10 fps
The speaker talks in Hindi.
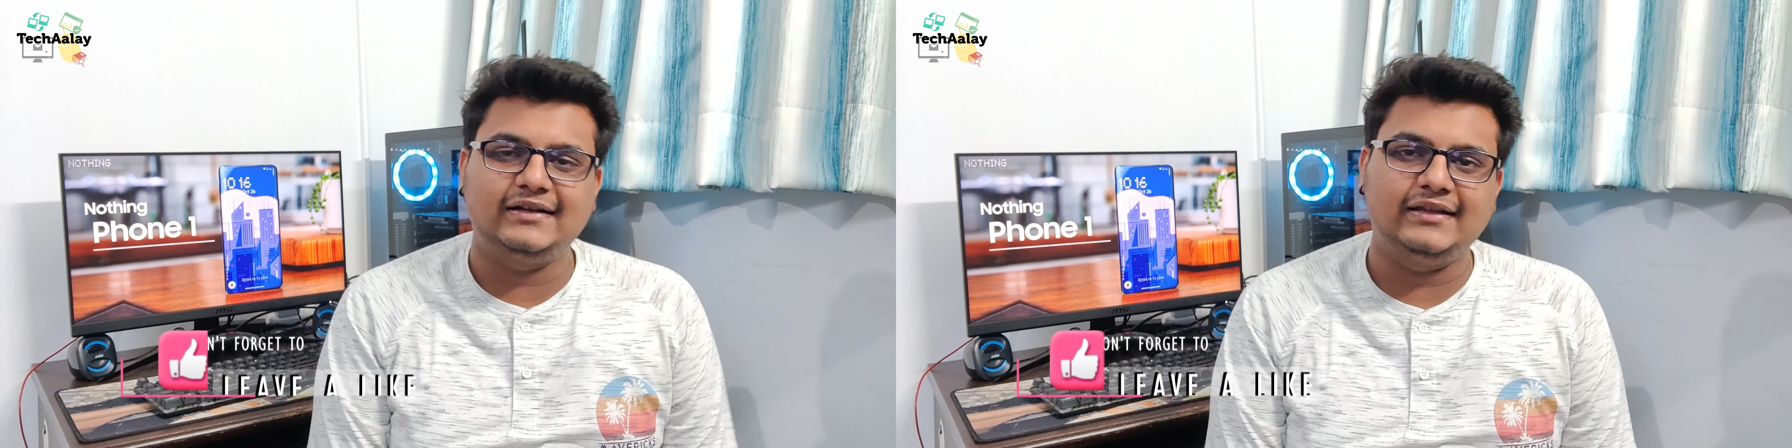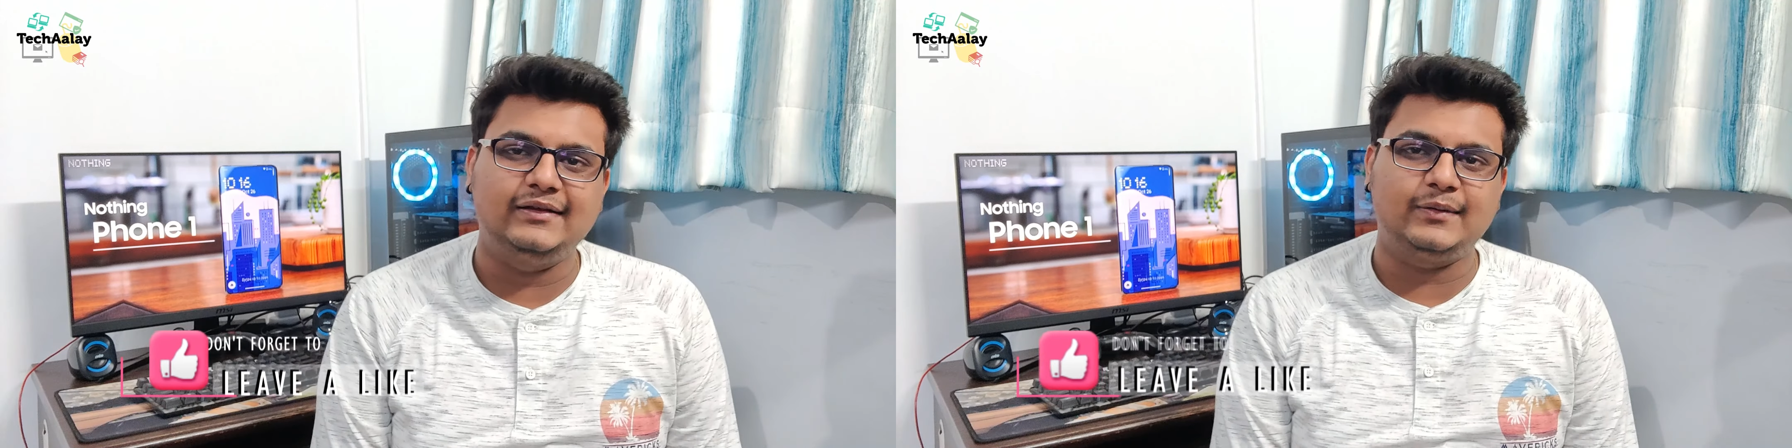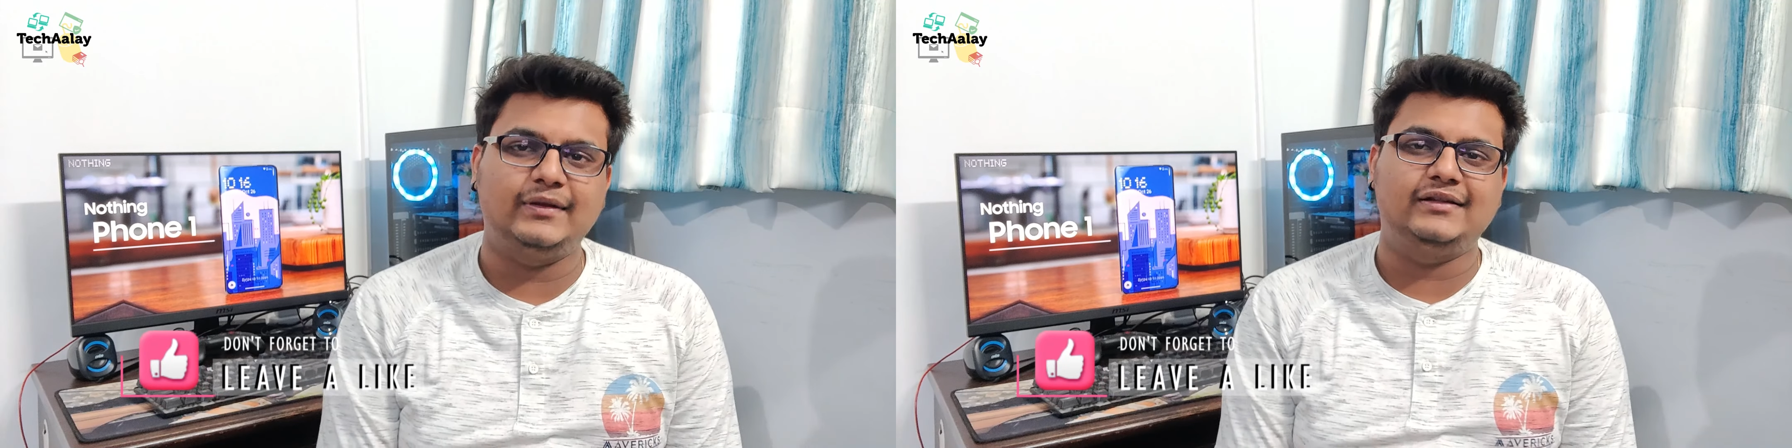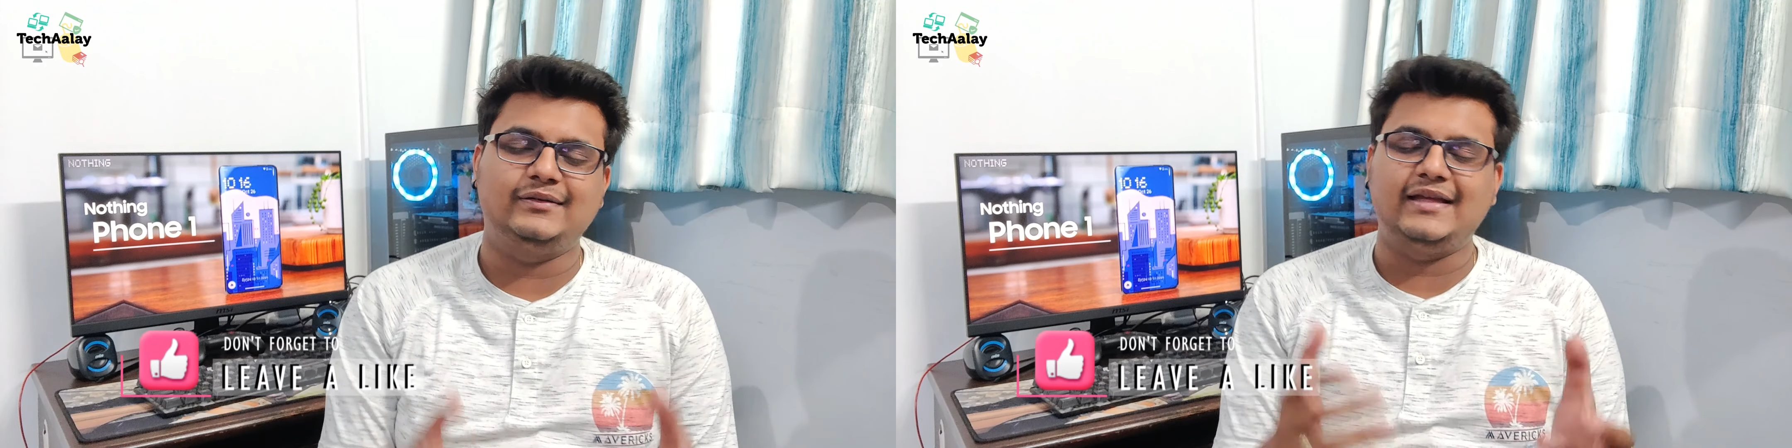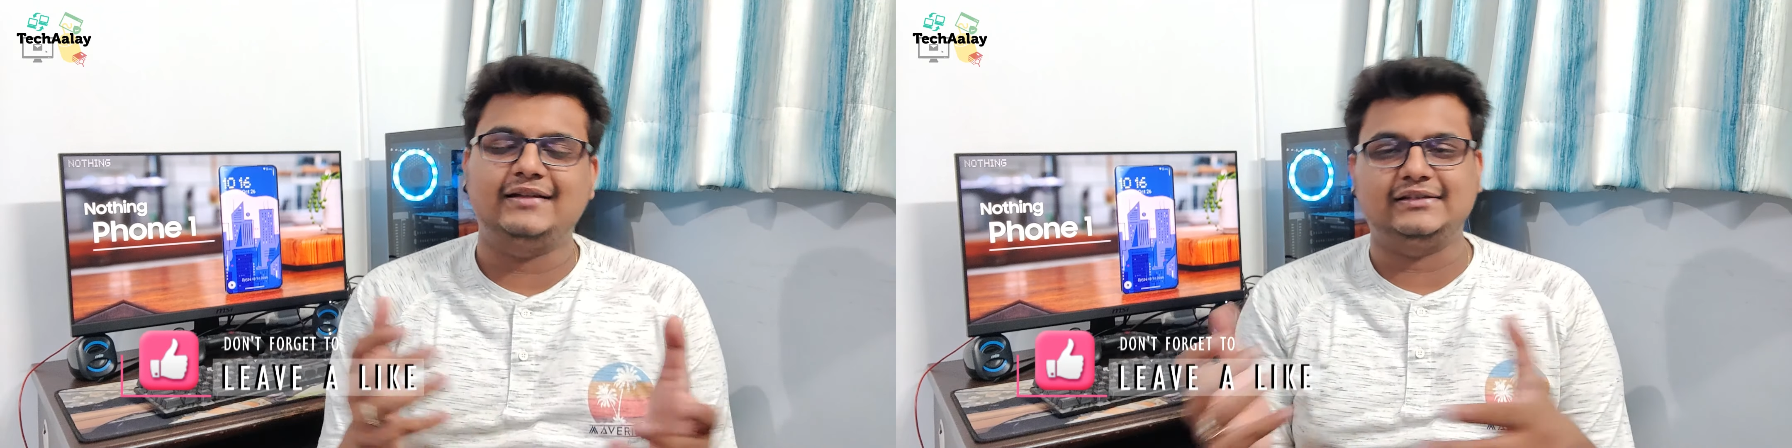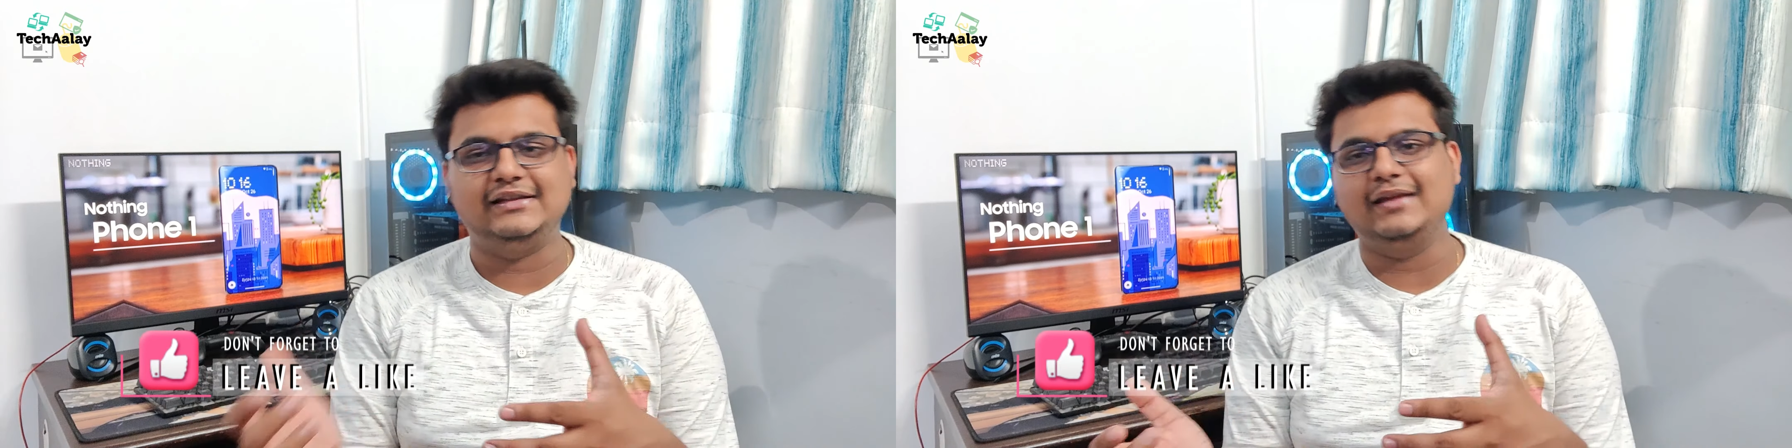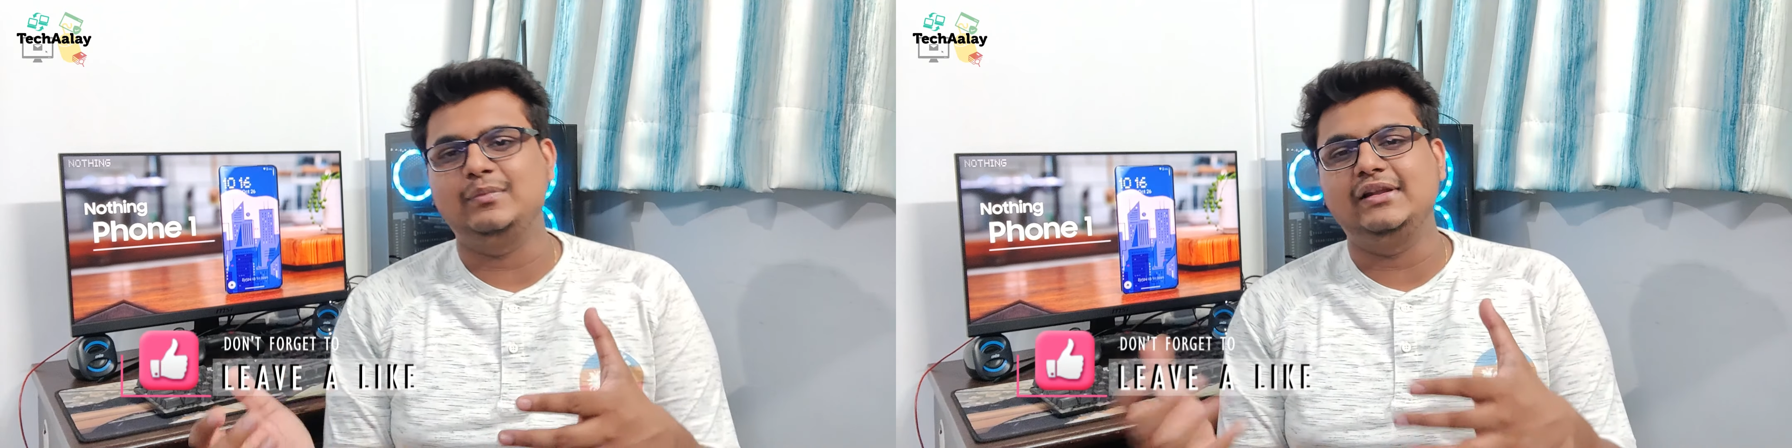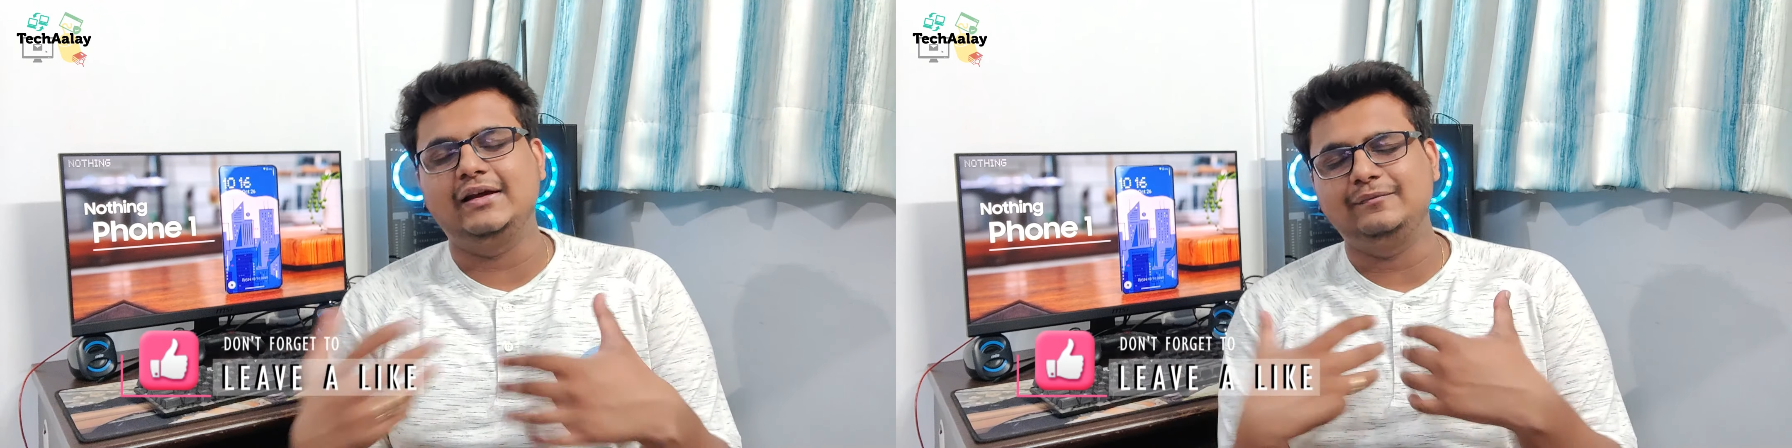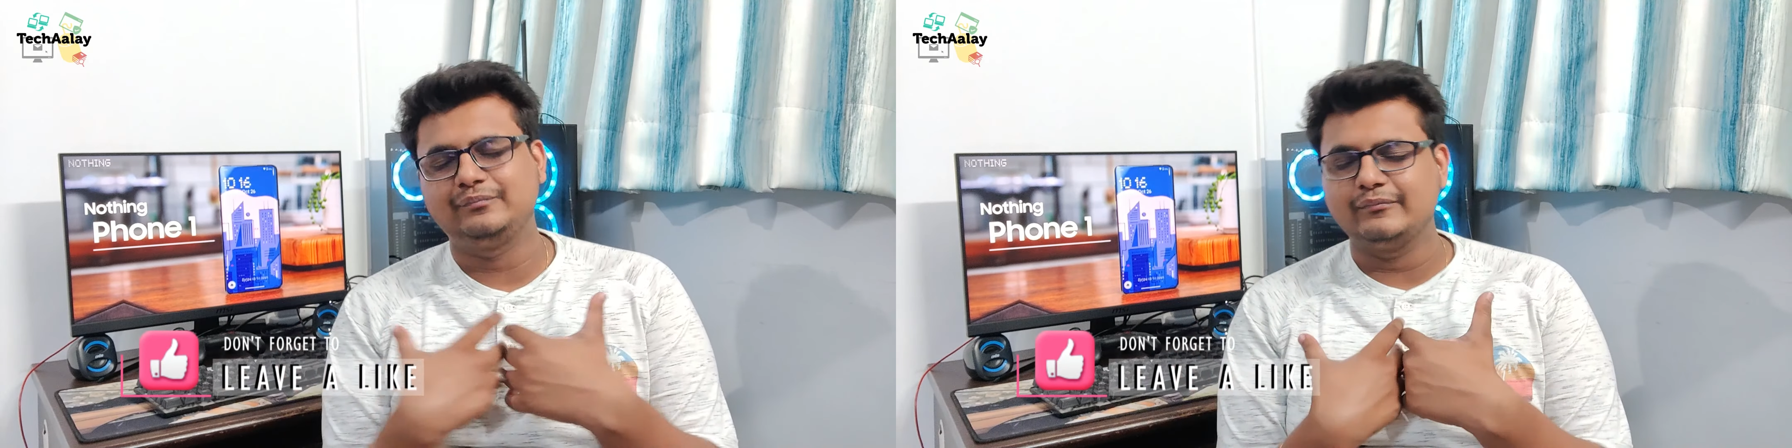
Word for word: नहीं करोगे तो यहाँ तक देख भी लिया